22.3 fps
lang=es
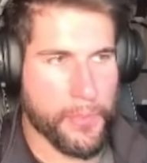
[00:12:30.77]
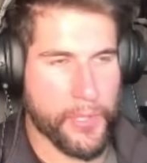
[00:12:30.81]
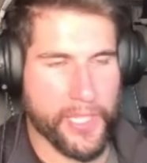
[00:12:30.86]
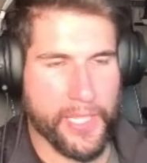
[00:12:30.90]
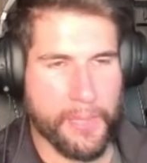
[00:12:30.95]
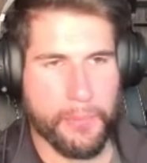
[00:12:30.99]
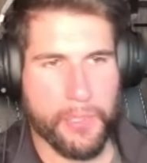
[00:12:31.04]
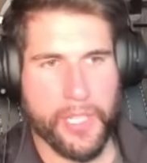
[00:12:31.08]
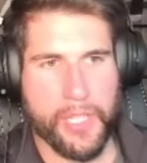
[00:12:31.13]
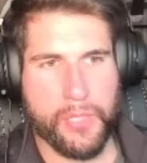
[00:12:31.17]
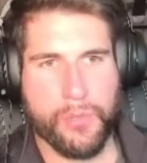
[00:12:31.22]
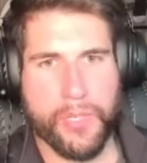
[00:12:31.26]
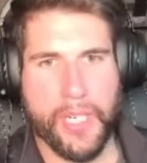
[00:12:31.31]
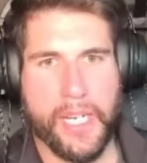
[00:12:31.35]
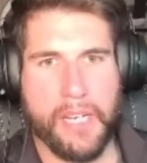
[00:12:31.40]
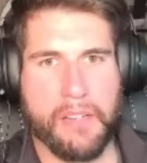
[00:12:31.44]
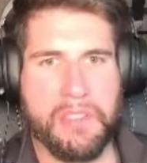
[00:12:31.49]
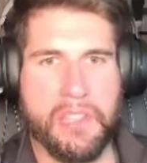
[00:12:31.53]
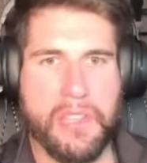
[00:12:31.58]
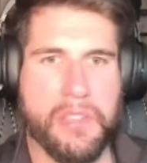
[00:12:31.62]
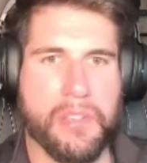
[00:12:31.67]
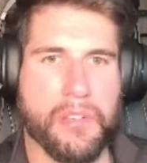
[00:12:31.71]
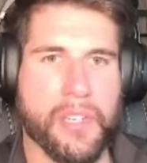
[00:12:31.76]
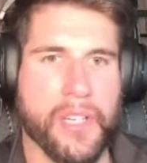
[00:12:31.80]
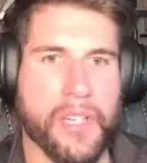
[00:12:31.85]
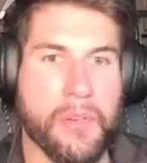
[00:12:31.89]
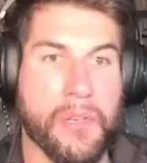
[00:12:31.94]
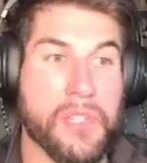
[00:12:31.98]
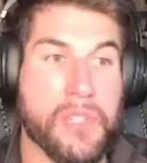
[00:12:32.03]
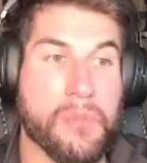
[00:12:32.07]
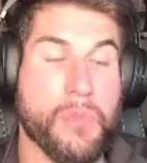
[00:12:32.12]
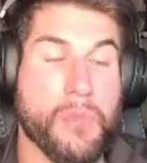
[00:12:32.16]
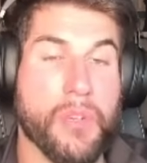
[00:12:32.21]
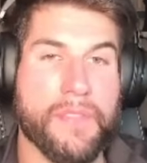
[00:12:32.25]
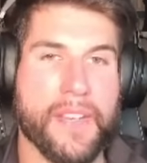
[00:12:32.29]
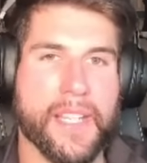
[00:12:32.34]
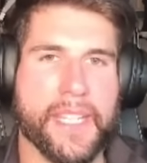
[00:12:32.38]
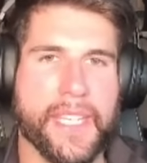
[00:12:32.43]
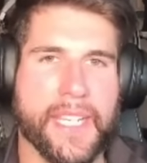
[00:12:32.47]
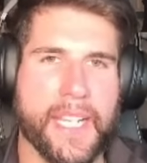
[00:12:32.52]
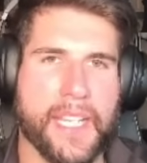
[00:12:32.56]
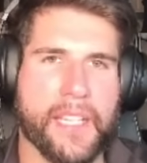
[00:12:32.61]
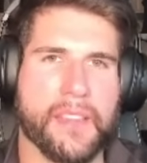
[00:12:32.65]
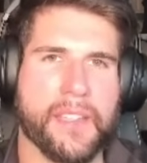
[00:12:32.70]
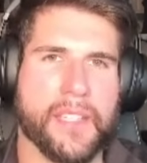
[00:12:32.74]
¿Por qué? Porque es un ejercicio que no es muy
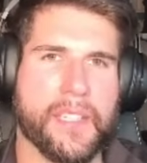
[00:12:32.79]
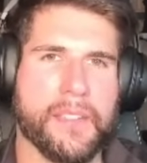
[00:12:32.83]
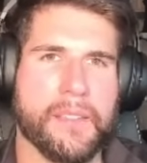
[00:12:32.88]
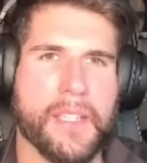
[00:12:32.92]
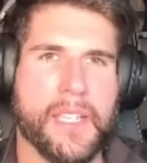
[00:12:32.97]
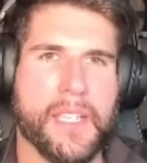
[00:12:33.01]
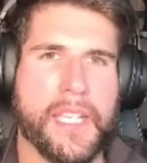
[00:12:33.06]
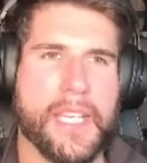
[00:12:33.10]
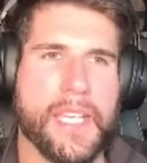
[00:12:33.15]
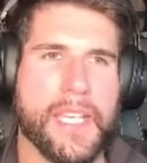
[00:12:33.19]
fatigante